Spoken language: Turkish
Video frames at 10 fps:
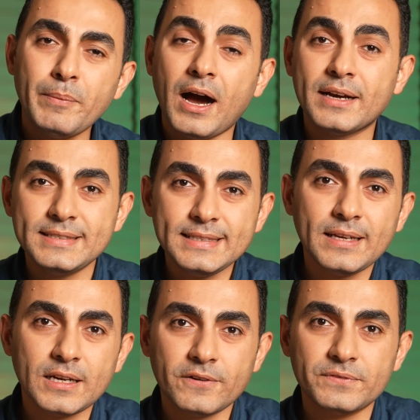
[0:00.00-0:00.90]
Ama
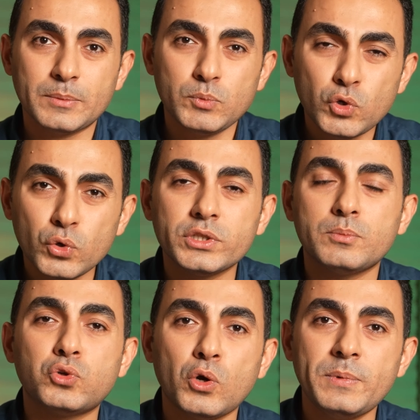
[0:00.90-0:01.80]
aksi tarafta bu
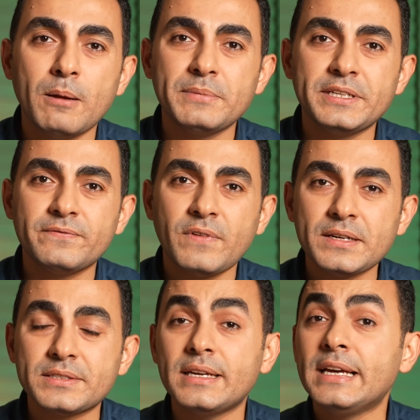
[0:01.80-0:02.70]
konuda problemlerin
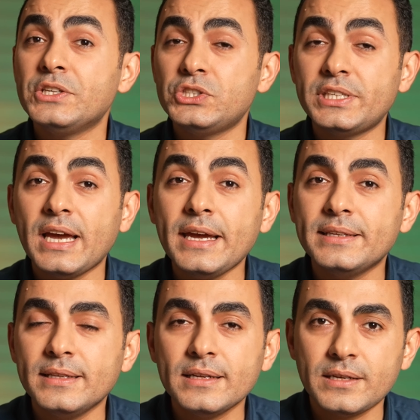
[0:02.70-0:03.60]
varsa
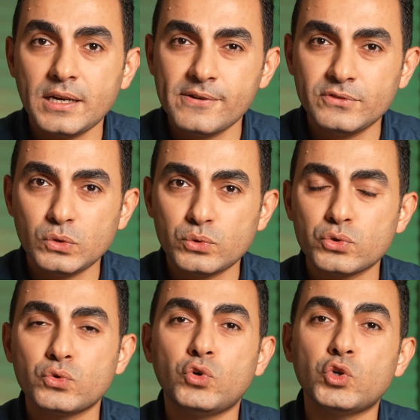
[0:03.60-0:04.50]
şikayet eden tarafta
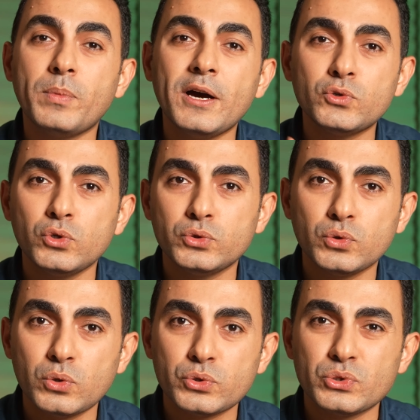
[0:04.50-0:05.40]
olursun. Kurban
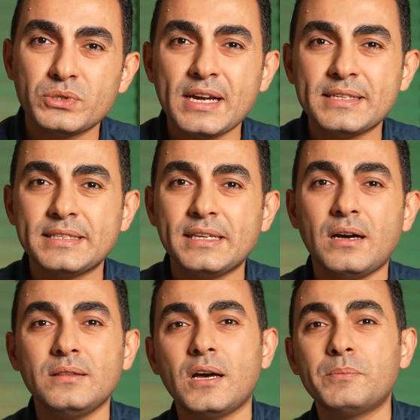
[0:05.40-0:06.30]
rolünde olursun. Dersin
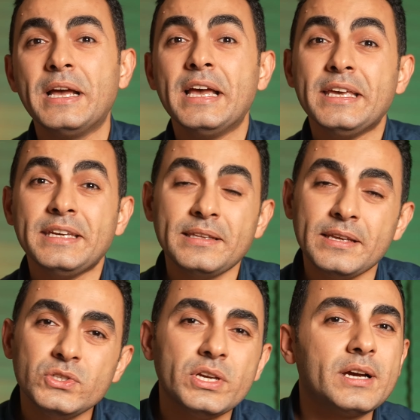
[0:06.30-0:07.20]
ki Allah'ım
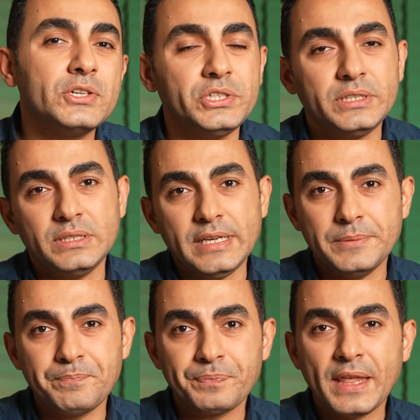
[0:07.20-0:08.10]
yeterince yakışıklı
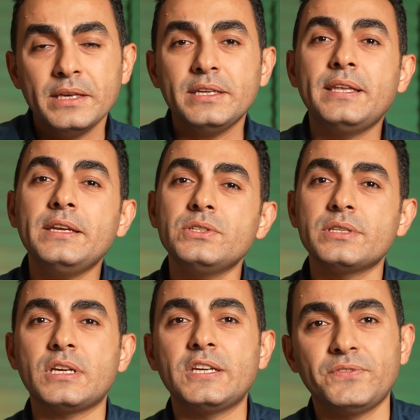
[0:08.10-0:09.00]
değilim.
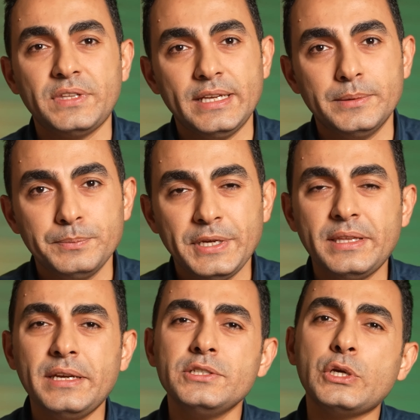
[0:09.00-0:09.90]
Yeterince zayıf değilim.
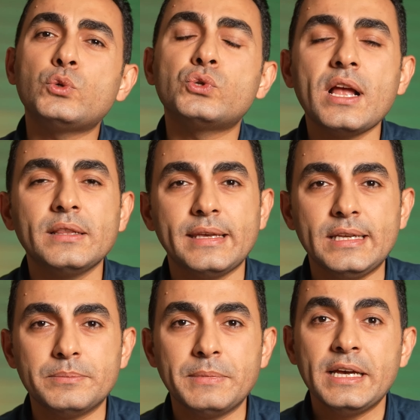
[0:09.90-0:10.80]
Yeterince güzel
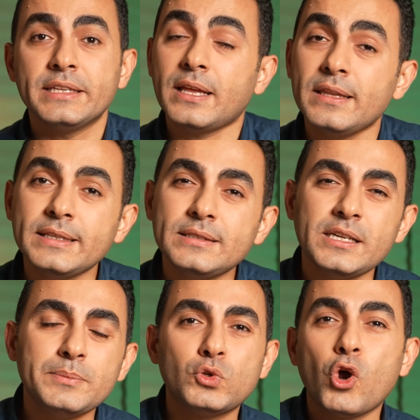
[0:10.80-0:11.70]
değilim.
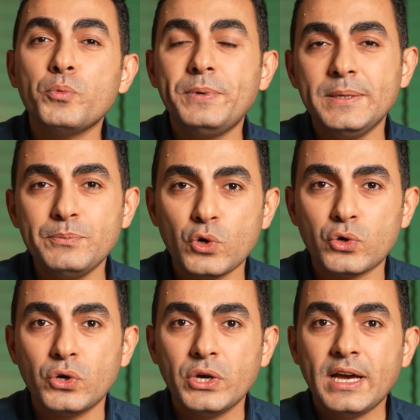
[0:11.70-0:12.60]
Tanıdıklarım torpilim
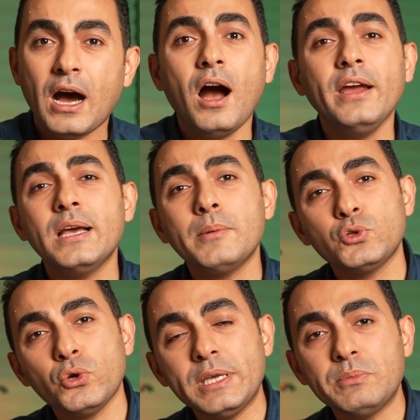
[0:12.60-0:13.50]
yok.
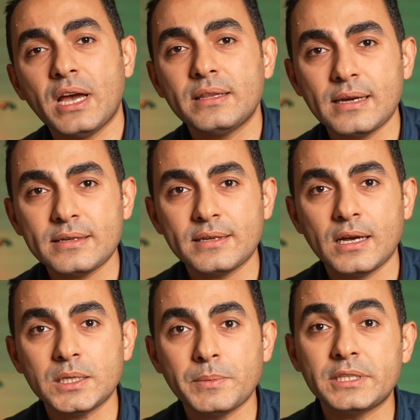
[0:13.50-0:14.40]
Ailem şöyle imkanlar
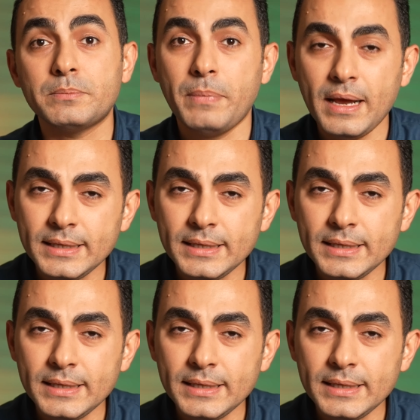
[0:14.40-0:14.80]
sağlamadı.